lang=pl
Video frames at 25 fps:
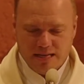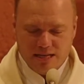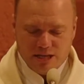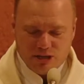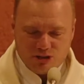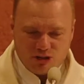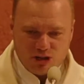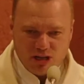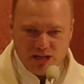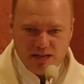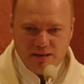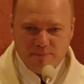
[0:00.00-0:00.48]

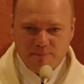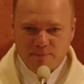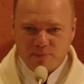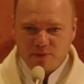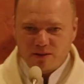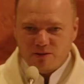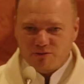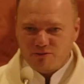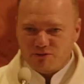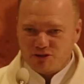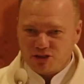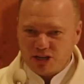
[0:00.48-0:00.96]
Czyli
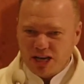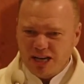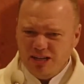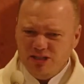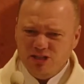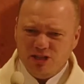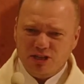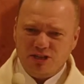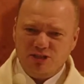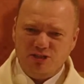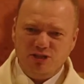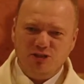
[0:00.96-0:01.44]

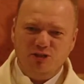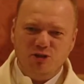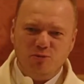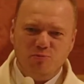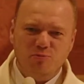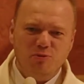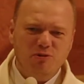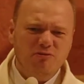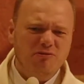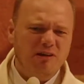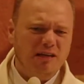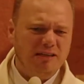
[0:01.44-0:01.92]
wszędzie, gdzie
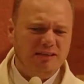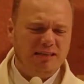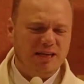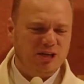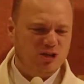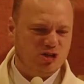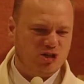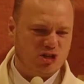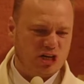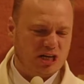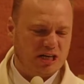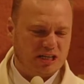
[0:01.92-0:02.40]
dopływa ta
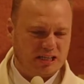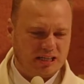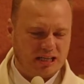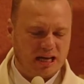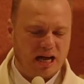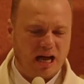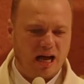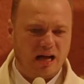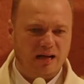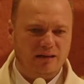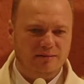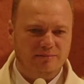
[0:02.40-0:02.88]

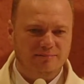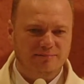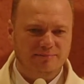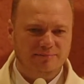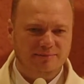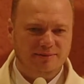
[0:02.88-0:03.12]
rzeka